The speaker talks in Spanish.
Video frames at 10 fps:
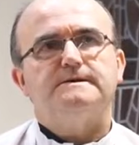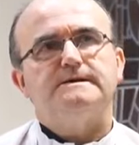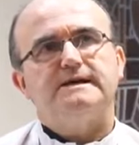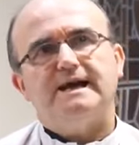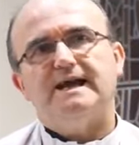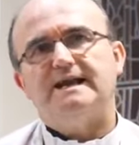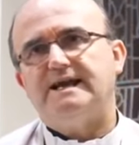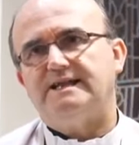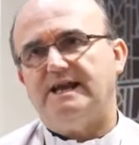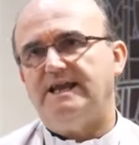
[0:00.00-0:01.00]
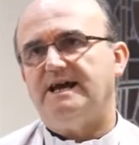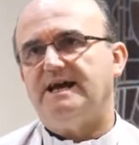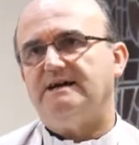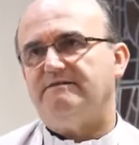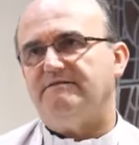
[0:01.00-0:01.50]
el que
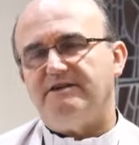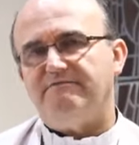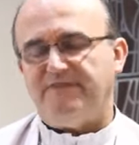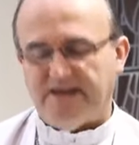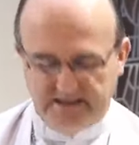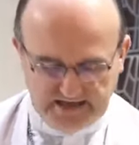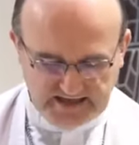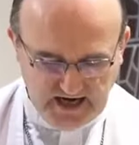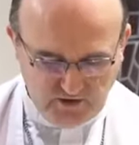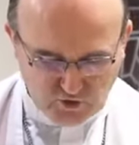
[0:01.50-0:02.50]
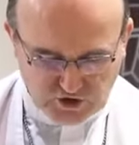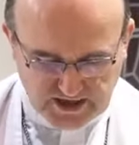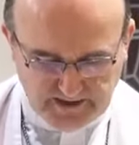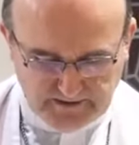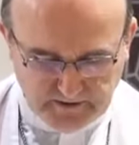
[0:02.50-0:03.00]
tenía enfrente San
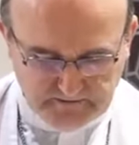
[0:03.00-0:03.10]
Agustín, ¿no?